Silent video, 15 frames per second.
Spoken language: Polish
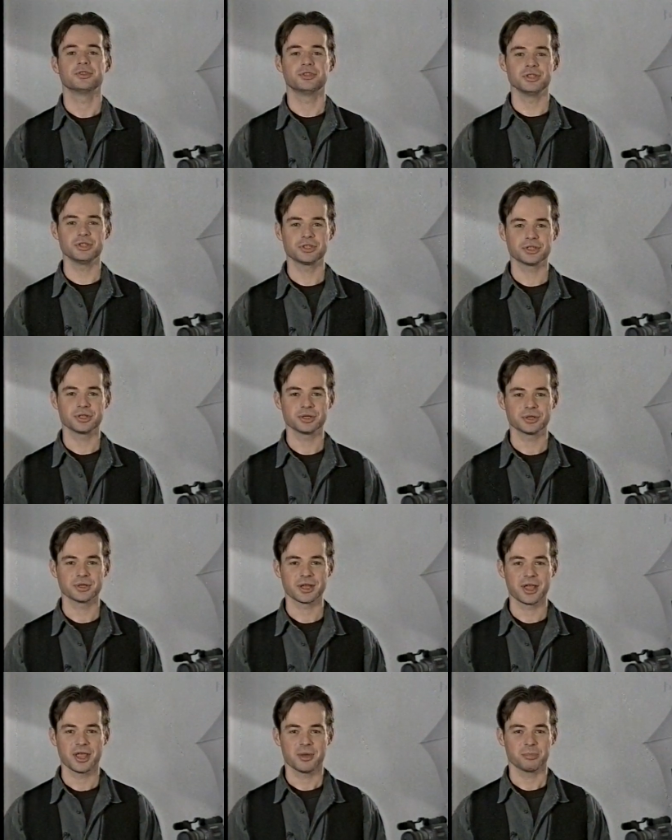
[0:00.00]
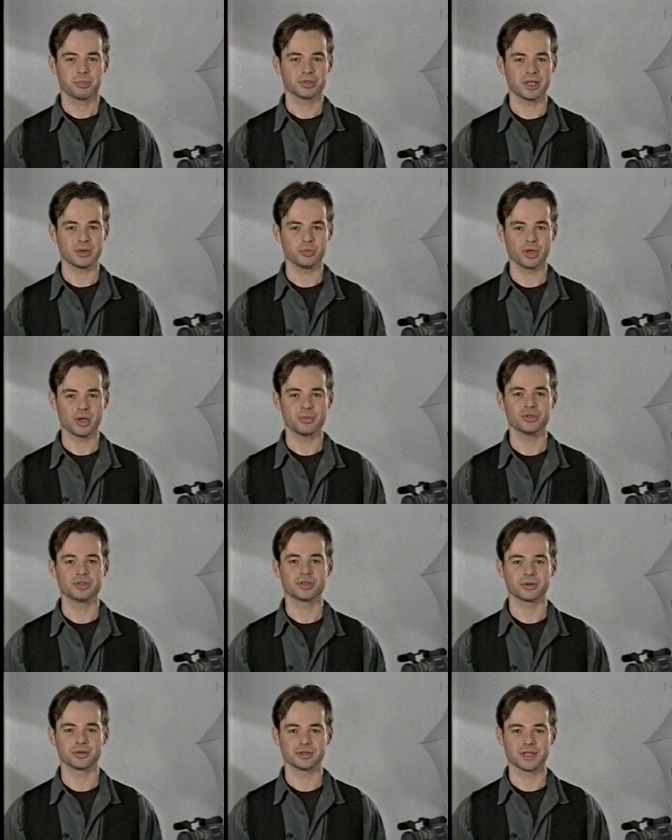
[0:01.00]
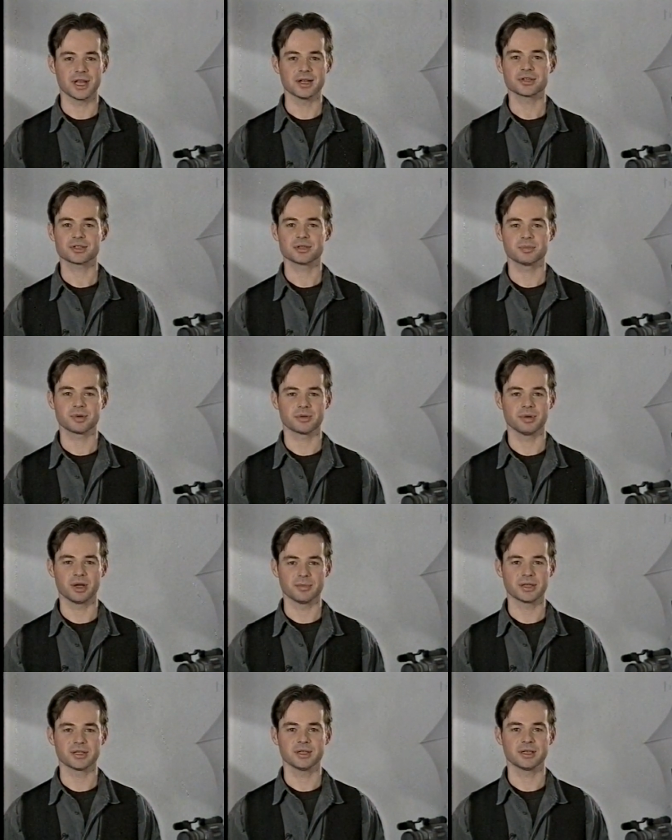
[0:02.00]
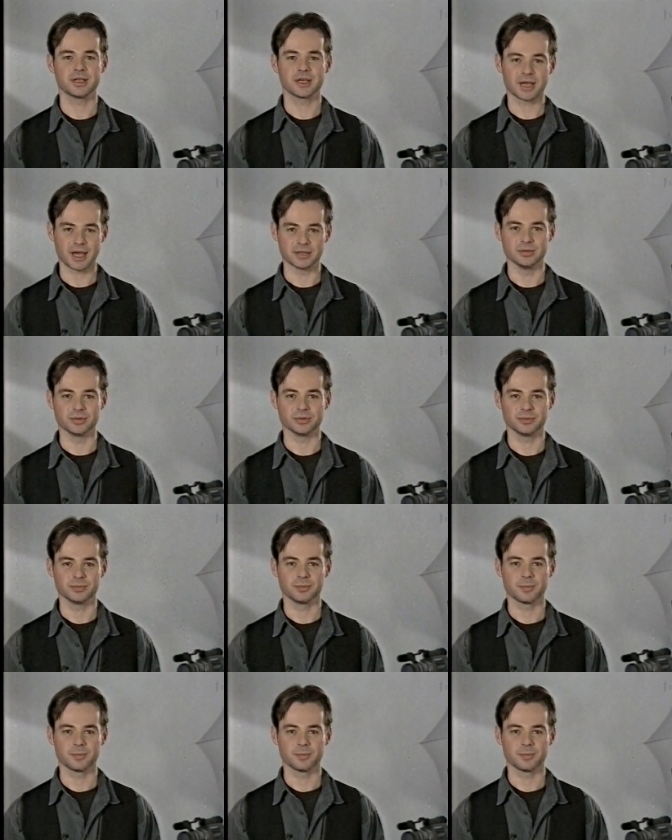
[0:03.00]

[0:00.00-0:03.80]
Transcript: Dziś podejmujemy ciąg dalszy problematyki kadru.